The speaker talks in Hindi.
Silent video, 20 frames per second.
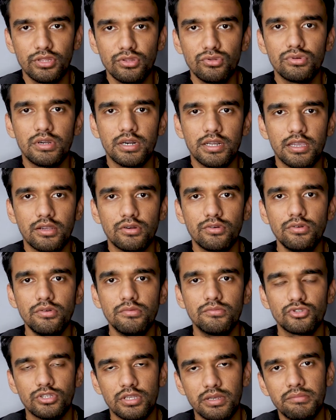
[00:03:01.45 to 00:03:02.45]
हिंदू लड़के
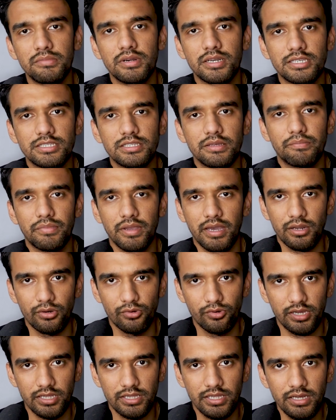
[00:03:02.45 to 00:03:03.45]
को मुस्लिम लड़की से प्यार
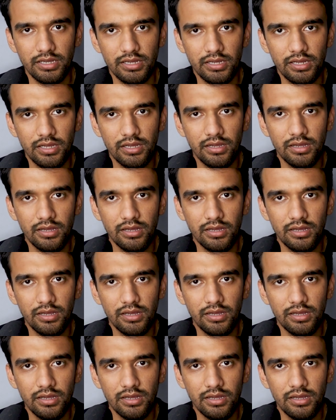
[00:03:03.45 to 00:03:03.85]
हो गया था